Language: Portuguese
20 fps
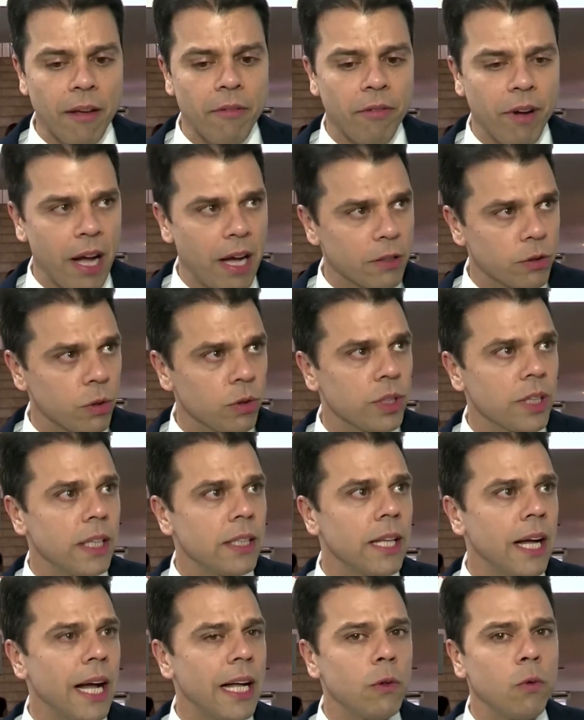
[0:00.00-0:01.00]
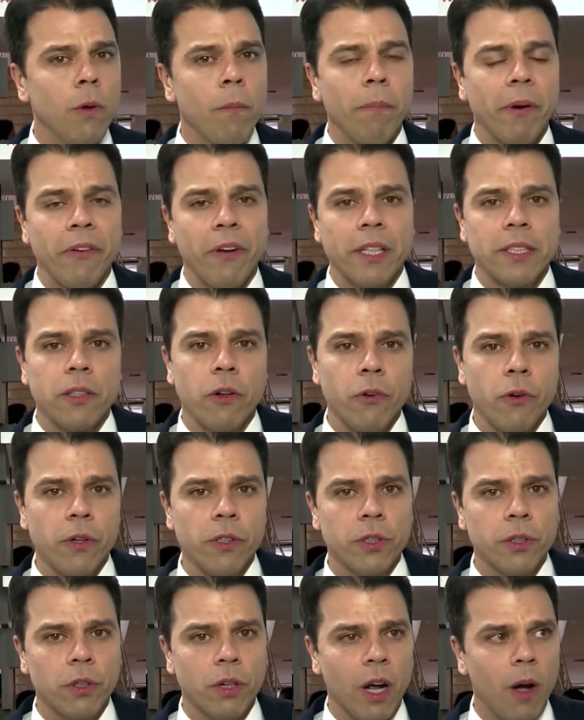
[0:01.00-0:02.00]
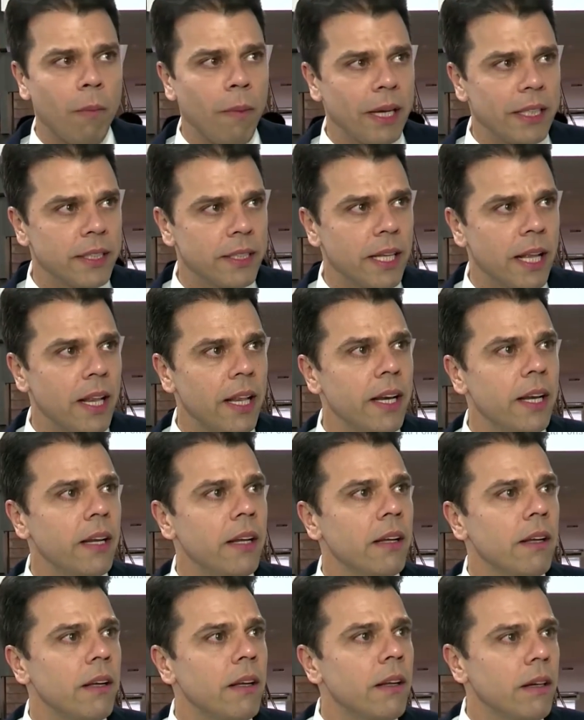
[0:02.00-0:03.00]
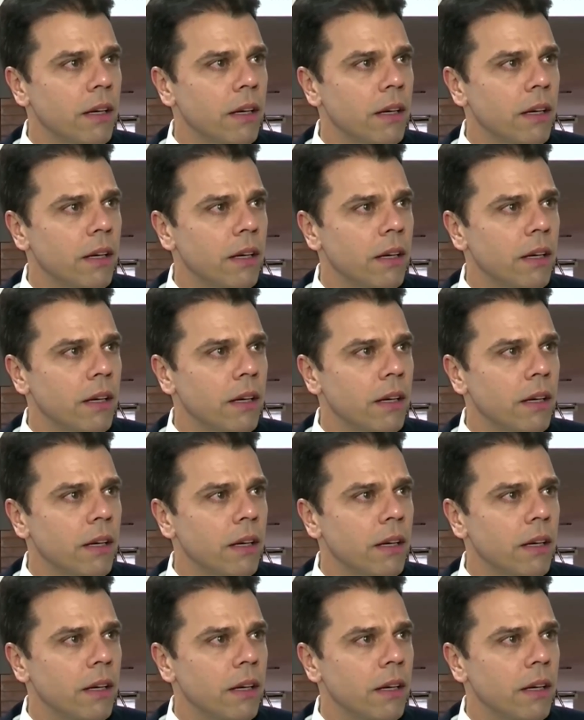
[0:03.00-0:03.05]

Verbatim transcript: levar à sociedade uma prestação jurisdicional mais séria,